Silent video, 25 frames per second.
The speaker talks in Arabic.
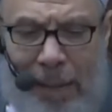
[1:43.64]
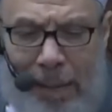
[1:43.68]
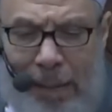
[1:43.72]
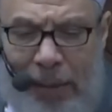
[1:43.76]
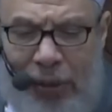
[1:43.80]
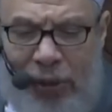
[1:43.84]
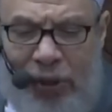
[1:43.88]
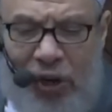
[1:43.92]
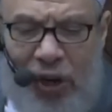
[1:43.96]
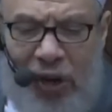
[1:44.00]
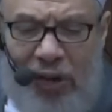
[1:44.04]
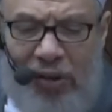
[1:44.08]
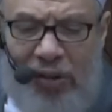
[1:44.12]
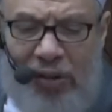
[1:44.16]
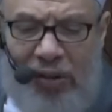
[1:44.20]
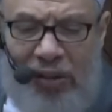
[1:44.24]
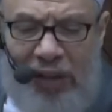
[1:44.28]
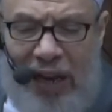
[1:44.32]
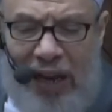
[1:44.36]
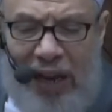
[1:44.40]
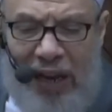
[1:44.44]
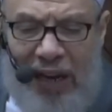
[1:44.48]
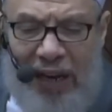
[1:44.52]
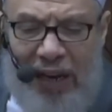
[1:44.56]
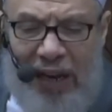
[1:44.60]
بشرط
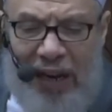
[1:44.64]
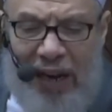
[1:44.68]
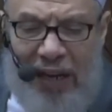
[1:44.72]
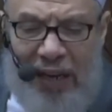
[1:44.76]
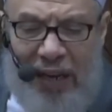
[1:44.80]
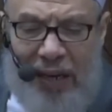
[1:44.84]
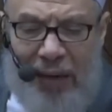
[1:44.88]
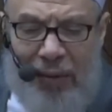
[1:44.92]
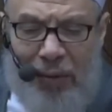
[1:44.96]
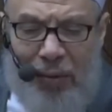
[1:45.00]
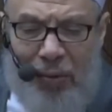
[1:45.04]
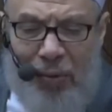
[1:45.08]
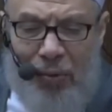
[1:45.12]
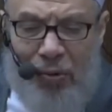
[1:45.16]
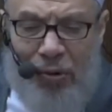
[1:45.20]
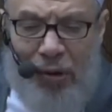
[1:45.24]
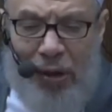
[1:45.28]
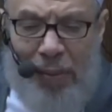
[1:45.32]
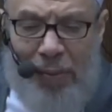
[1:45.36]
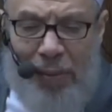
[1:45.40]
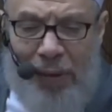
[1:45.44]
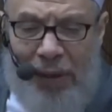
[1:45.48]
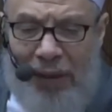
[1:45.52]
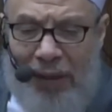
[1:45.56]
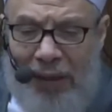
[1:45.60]
ألا يكون
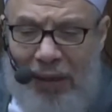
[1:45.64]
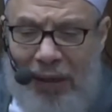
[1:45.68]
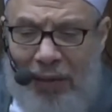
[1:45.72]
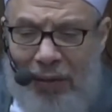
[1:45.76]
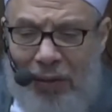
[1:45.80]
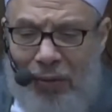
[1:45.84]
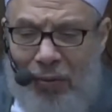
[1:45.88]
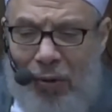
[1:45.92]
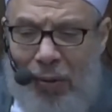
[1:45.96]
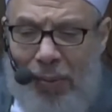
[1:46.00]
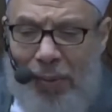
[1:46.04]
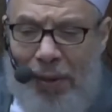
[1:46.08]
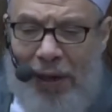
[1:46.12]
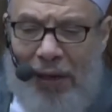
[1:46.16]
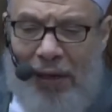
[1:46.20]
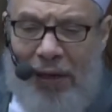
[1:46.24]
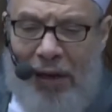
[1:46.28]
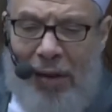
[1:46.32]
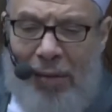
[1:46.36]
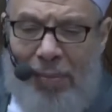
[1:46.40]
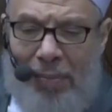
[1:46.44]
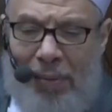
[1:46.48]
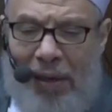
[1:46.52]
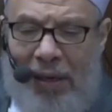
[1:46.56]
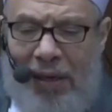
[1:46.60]
بينه وبين
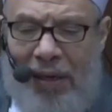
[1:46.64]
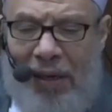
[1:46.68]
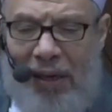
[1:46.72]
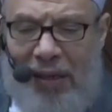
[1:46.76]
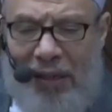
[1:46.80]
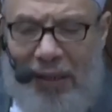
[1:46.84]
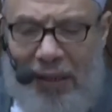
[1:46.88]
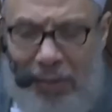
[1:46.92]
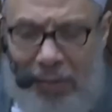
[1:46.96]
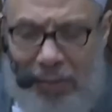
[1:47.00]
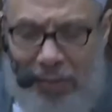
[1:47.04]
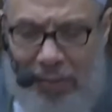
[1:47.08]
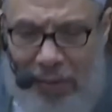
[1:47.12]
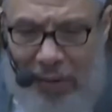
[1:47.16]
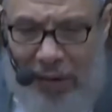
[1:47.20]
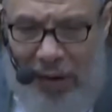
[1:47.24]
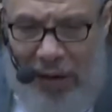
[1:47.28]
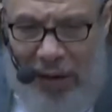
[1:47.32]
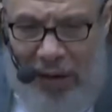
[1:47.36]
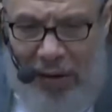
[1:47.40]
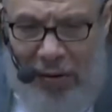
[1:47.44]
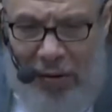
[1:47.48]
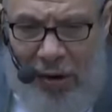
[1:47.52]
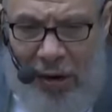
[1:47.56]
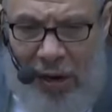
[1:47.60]
الميت أنثى
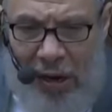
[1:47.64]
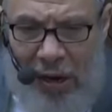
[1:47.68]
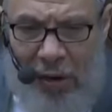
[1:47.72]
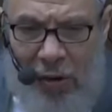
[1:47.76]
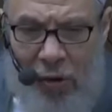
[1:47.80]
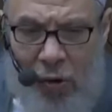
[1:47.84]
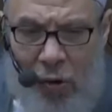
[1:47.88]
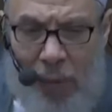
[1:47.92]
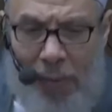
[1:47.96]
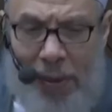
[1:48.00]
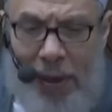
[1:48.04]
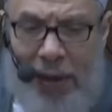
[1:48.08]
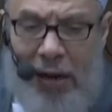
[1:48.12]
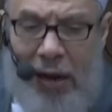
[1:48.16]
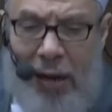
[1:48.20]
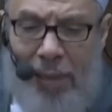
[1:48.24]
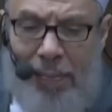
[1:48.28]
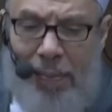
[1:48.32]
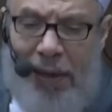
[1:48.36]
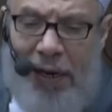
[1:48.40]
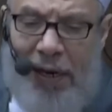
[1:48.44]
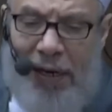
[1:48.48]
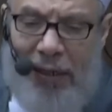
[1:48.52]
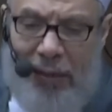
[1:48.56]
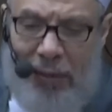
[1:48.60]
وبين
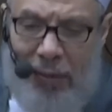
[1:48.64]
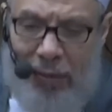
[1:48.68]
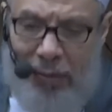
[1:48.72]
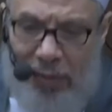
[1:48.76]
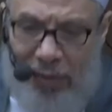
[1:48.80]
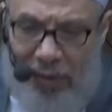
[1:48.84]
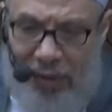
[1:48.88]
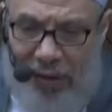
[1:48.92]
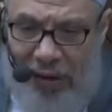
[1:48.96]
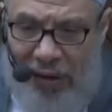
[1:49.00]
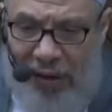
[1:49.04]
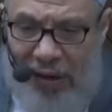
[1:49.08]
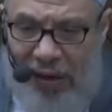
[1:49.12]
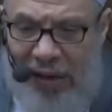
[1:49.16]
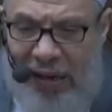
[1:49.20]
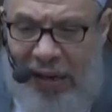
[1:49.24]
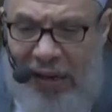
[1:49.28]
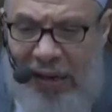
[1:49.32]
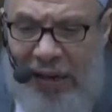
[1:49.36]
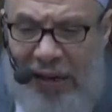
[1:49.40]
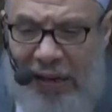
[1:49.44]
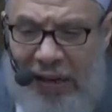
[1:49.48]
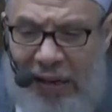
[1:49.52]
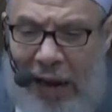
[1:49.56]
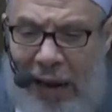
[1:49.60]
الميت أنثى
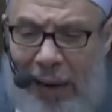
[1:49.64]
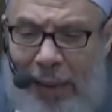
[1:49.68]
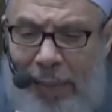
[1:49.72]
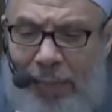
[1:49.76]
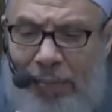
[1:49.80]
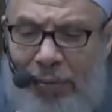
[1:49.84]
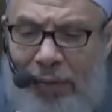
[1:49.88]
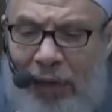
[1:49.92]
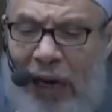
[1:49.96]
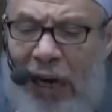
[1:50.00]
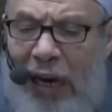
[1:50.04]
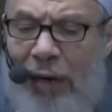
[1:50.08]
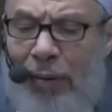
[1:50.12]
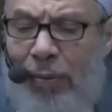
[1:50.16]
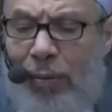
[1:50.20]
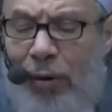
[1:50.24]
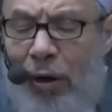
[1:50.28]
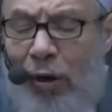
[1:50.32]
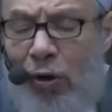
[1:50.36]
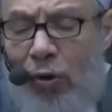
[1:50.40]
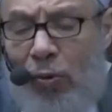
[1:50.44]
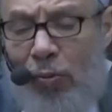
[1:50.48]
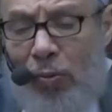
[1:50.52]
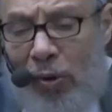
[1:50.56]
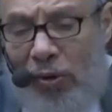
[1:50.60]
نعم تجب
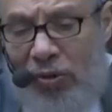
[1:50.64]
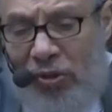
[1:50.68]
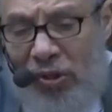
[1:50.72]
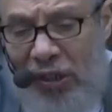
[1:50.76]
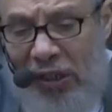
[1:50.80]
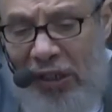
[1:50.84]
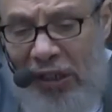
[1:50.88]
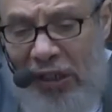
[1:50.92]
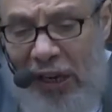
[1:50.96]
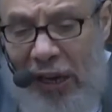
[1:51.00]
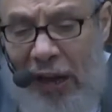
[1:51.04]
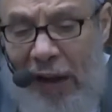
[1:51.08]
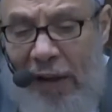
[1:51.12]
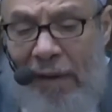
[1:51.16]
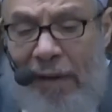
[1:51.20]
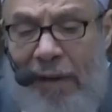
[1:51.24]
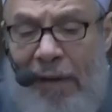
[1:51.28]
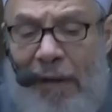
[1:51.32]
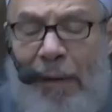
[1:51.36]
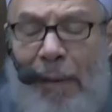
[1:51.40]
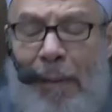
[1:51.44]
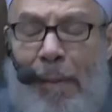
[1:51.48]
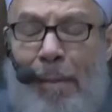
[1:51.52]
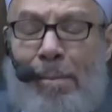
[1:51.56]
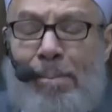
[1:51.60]
لهم وصية
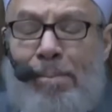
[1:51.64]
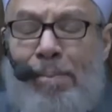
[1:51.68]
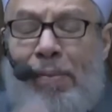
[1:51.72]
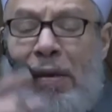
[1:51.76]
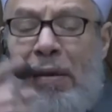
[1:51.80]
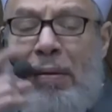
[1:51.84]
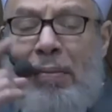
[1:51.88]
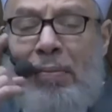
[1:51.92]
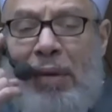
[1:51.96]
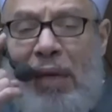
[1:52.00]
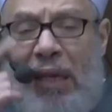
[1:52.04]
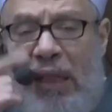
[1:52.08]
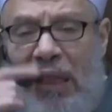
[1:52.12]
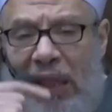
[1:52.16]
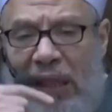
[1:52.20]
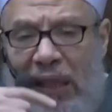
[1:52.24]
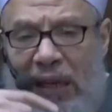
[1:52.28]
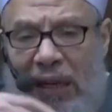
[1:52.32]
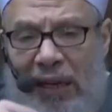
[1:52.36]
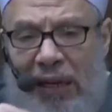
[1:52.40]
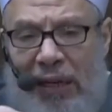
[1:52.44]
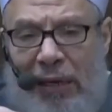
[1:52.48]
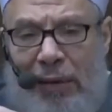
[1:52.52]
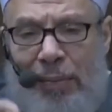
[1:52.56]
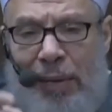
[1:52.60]

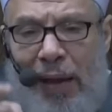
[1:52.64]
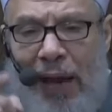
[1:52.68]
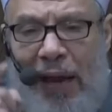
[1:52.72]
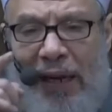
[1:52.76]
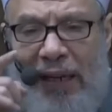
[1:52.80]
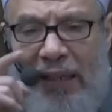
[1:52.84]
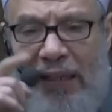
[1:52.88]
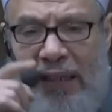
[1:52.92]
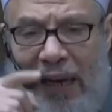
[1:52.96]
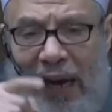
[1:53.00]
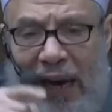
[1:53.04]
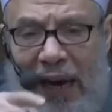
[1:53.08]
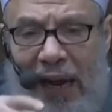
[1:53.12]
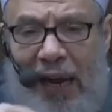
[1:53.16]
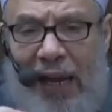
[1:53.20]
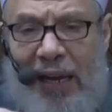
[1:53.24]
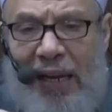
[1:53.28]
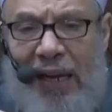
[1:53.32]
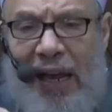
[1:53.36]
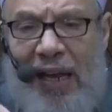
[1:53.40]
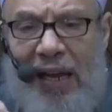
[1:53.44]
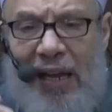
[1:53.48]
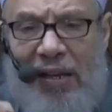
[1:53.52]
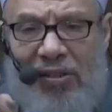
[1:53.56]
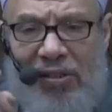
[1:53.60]
بمثل ما
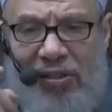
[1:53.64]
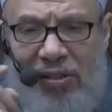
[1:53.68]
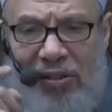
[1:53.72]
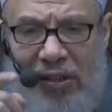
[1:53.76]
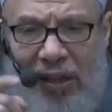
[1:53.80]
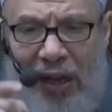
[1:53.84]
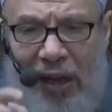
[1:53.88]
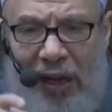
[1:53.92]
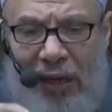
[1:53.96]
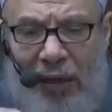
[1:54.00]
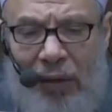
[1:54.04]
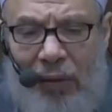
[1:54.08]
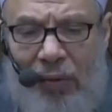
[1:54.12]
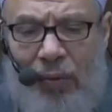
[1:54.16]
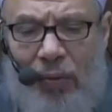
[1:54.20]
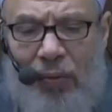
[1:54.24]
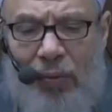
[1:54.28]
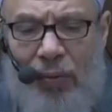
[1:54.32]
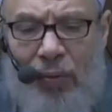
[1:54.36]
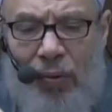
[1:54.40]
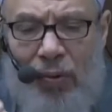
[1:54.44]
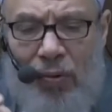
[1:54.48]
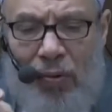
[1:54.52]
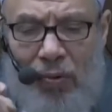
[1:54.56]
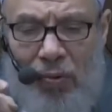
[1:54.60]
كان
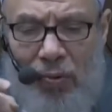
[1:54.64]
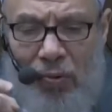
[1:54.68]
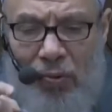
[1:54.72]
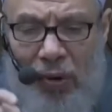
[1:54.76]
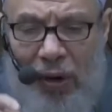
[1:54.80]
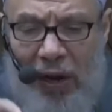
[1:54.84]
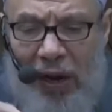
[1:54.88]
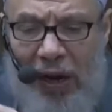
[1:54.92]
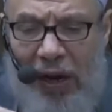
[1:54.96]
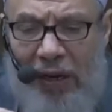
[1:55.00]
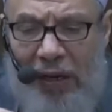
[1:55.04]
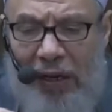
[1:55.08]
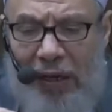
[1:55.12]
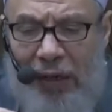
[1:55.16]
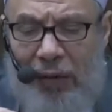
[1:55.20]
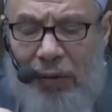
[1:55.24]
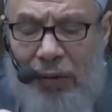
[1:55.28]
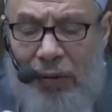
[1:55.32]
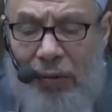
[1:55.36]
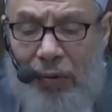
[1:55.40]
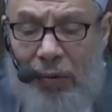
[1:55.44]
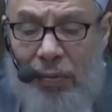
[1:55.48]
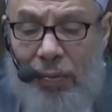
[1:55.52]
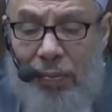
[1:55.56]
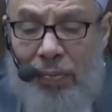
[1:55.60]
يستحقه
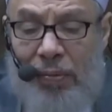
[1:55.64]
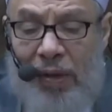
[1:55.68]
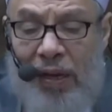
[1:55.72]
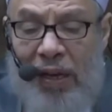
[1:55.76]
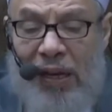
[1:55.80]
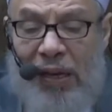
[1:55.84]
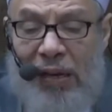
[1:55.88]
والدهم